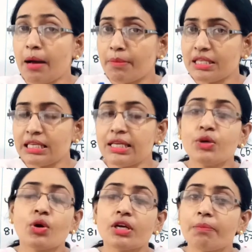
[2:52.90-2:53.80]
আমরা
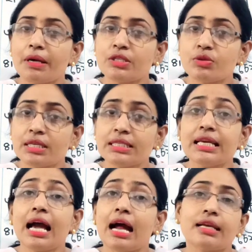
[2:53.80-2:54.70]
জানি কটা পার্সন
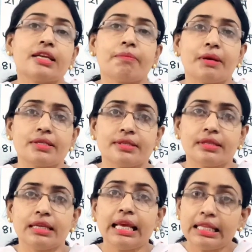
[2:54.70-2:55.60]
আছে আটটা
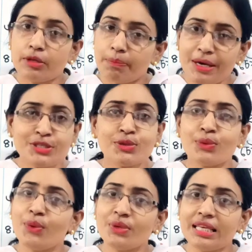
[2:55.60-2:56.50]
পার্সন তো
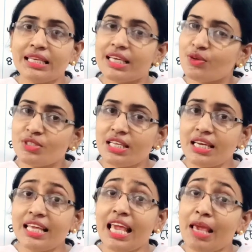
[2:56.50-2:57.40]
পার্সেন্টগুলো কী কী একটু
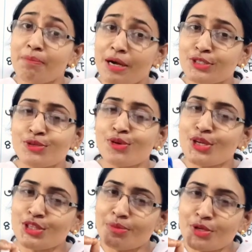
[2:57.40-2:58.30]
জেনে নিই এই
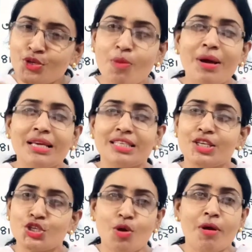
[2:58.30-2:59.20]
পার্সেন্টগুলো কিন্তু আমরা সবাই
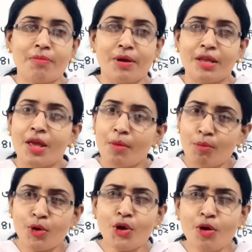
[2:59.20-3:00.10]
জানি সবাই পারি
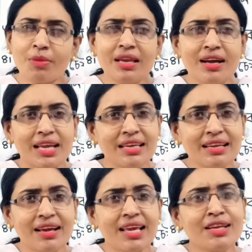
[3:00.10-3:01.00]
মনে হবে না
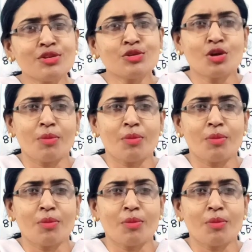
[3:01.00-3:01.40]
এটা এটা তো